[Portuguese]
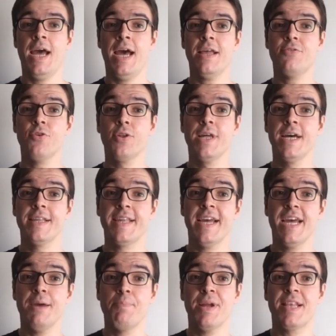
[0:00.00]
Assonância é a
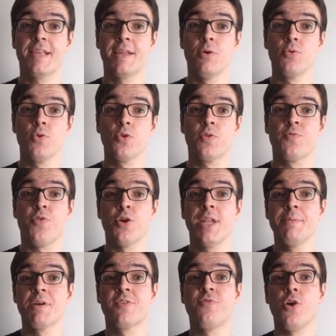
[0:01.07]
repetição dos
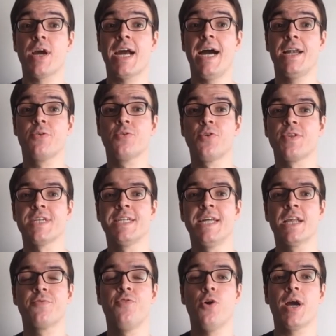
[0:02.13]
fonemas vocálicos, ou seja,
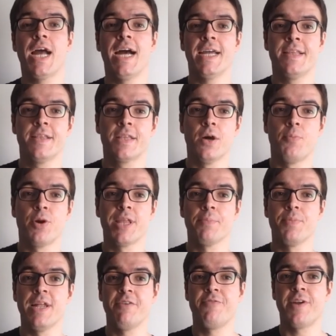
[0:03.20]
das vogais. Então, por
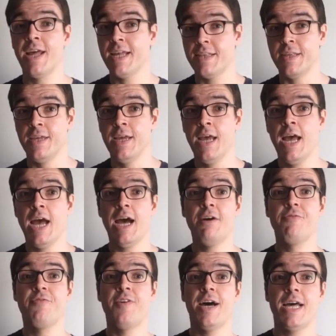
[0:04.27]
exemplo, na frase a
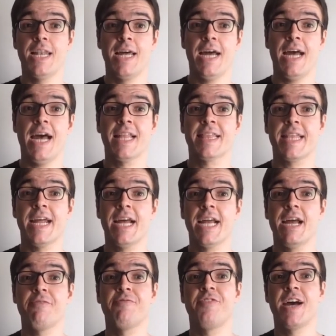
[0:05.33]
fala
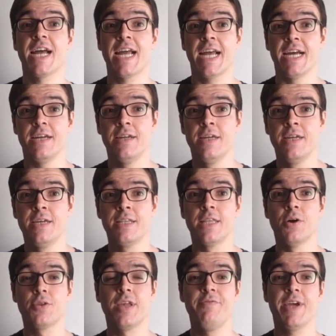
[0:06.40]
atraca a faca.
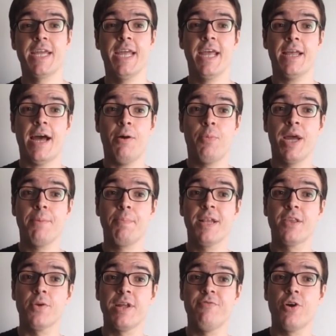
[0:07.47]
Então você vê que há uma
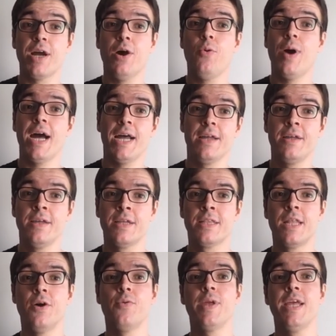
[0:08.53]
repetição da vogal A.
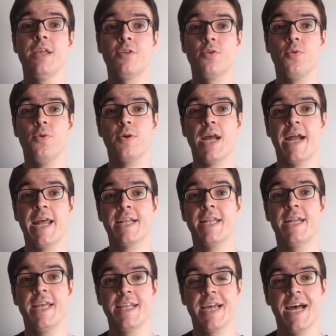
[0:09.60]
Então isso
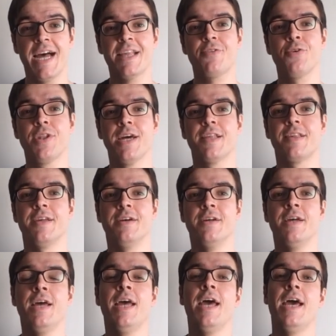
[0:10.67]
caracteriza a assonância.
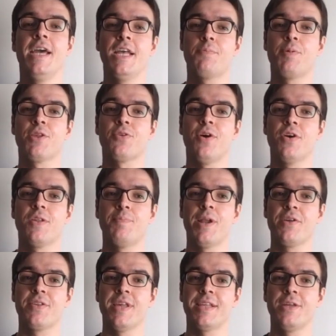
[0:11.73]
É isso, pessoal.
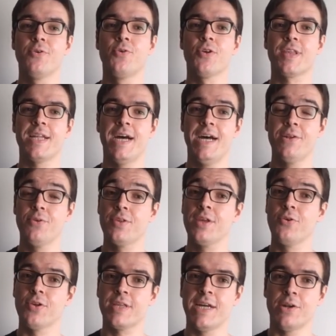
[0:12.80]
Espero que vocês tenham gostado. Se
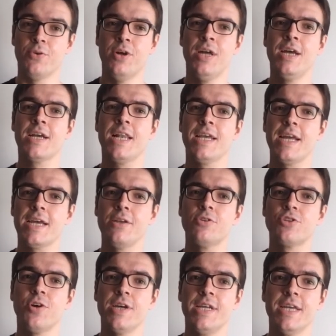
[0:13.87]
gostaram, clique aqui no
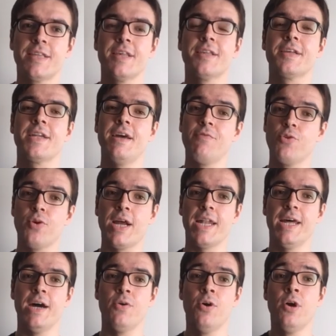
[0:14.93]
joinha, se inscreva no
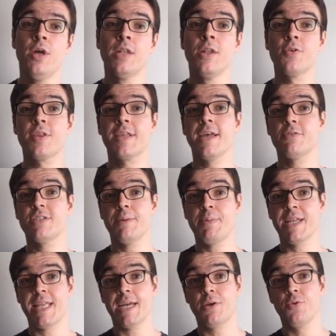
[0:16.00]
canal. Não se esqueça de
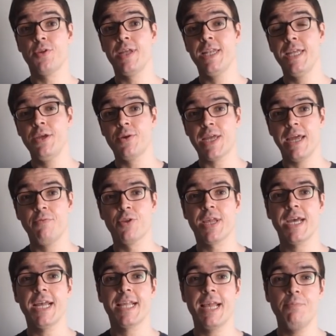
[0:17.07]
apertar aqui o sininho, que aí você
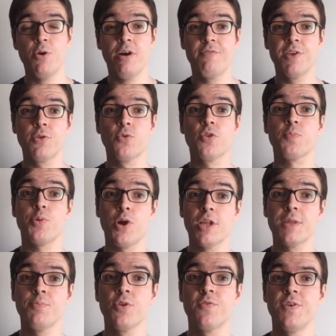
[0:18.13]
recebe o aviso dos
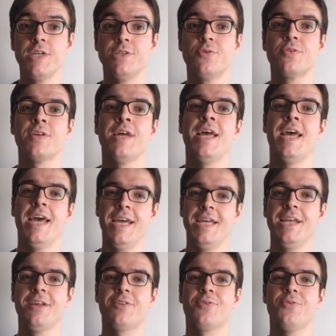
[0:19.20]
próximos vídeos. É
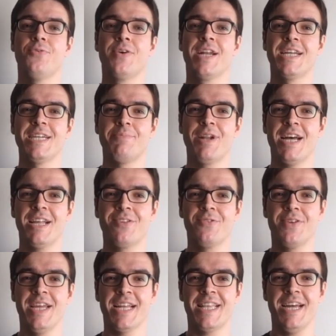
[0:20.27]
isso, um grande abraço
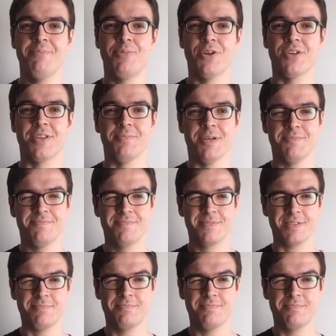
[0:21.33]
e até a próxima.